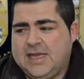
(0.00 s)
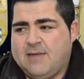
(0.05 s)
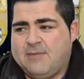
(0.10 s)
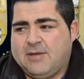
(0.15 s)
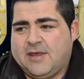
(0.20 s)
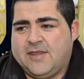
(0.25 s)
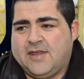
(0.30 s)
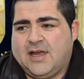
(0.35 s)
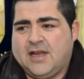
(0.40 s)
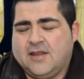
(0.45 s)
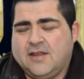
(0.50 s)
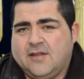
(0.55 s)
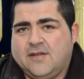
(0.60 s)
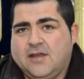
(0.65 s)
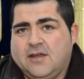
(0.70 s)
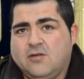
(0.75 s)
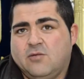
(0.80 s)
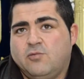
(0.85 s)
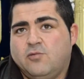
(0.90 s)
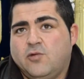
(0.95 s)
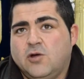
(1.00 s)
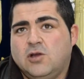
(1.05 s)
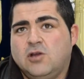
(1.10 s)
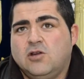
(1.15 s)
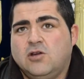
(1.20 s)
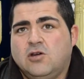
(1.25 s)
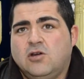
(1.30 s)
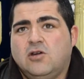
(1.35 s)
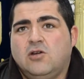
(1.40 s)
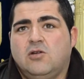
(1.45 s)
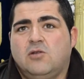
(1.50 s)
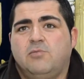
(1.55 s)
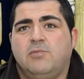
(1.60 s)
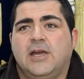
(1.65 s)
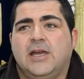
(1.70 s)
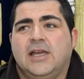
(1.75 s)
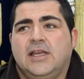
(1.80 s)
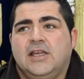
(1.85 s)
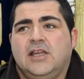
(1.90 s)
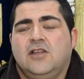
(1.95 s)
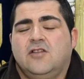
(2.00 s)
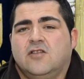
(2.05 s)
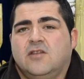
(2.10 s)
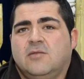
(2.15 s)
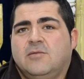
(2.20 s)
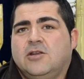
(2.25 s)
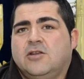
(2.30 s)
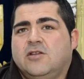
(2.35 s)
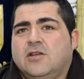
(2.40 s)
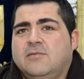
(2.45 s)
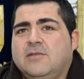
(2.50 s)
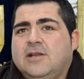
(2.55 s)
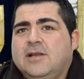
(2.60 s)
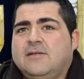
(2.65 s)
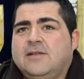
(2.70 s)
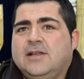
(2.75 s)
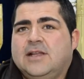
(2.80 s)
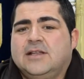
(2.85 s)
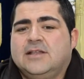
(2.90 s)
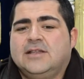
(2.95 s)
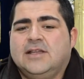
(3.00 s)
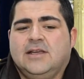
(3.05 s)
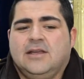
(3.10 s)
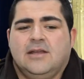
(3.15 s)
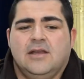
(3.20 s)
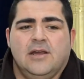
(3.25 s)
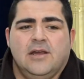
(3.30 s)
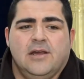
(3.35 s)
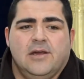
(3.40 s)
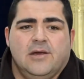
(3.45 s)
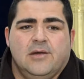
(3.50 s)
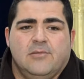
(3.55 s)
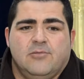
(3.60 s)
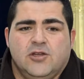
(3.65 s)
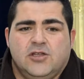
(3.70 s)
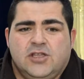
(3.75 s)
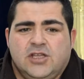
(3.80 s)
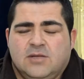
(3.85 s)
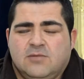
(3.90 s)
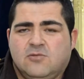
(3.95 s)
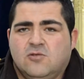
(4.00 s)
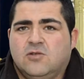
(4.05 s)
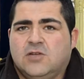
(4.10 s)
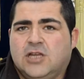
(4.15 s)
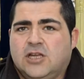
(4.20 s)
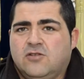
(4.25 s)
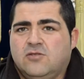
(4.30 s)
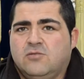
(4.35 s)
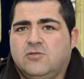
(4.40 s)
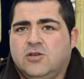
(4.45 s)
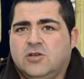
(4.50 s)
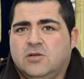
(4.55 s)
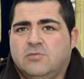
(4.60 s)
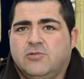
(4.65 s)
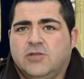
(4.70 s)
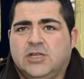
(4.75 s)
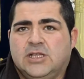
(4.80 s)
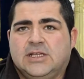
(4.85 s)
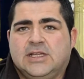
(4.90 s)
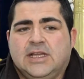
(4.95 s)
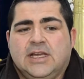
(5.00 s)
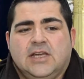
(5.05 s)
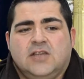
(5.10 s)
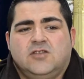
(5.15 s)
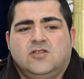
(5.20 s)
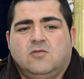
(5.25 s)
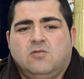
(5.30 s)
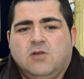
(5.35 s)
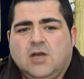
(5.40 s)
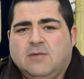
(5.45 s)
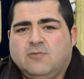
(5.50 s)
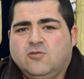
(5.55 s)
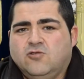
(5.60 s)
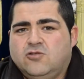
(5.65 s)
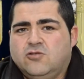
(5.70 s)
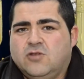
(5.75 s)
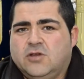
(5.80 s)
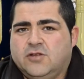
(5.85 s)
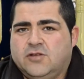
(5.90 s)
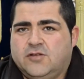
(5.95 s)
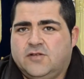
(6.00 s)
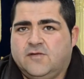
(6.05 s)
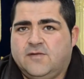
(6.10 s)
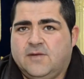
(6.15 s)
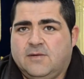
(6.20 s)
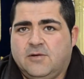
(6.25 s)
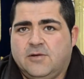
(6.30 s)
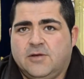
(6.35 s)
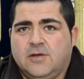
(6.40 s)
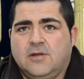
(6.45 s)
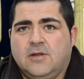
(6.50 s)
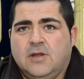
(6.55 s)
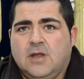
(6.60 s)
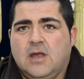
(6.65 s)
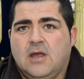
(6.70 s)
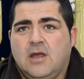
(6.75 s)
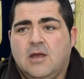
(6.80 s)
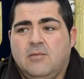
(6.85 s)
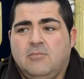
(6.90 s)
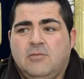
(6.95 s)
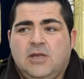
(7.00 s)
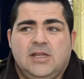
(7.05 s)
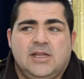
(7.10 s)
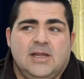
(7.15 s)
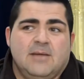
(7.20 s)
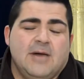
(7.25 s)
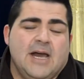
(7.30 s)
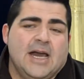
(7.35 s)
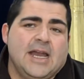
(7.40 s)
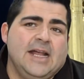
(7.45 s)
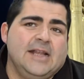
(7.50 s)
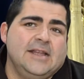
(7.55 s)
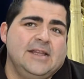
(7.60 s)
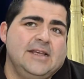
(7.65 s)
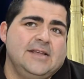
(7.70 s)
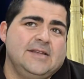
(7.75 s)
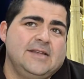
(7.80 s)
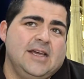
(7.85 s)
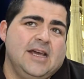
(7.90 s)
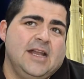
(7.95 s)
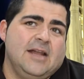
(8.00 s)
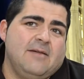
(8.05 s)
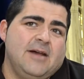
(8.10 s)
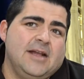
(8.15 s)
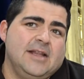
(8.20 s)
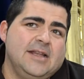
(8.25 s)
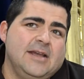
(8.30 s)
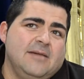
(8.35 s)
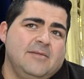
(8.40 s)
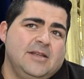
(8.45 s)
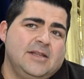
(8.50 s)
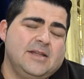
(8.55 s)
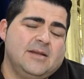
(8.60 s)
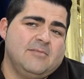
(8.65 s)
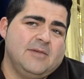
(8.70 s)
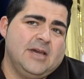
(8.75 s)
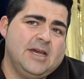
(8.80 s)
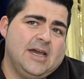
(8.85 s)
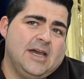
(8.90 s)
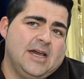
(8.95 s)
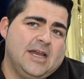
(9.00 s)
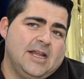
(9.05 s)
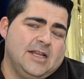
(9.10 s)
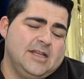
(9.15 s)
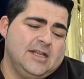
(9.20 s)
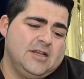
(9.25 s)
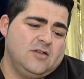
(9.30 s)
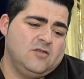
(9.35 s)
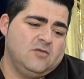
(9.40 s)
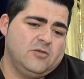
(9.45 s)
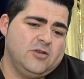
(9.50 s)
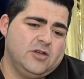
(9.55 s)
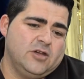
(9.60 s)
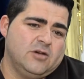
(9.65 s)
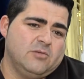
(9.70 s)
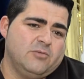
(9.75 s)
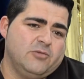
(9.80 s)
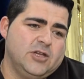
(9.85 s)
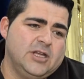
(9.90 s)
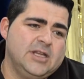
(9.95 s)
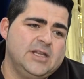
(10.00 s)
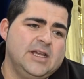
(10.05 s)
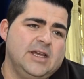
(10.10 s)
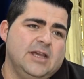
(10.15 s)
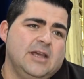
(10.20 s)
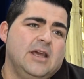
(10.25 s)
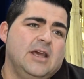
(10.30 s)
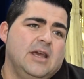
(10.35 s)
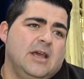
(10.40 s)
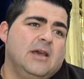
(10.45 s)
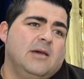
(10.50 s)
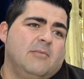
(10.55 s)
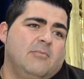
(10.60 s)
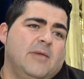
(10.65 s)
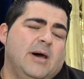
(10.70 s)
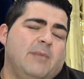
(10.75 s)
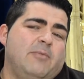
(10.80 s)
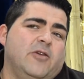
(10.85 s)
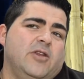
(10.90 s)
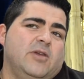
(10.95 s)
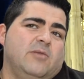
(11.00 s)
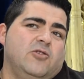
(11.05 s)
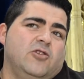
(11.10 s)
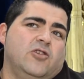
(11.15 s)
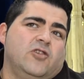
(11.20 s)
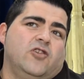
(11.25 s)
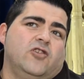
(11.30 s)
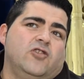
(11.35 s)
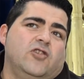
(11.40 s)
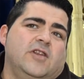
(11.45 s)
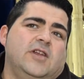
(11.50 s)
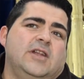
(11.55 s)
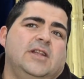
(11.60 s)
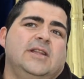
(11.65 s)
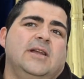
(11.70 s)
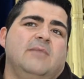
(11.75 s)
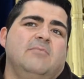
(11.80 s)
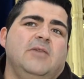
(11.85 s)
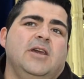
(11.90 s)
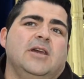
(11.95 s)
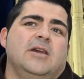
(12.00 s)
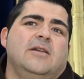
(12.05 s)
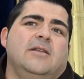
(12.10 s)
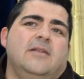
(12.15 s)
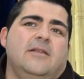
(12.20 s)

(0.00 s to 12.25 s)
a pesar de ser un pueblo pequeñito de menos de mil habitantes, pues tenemos un gran número de componentes. Eso juega mucho a nuestro favor. Mientras más grande sea la banda, mientras más grande el número de componentes, más podemos nosotros hacer también,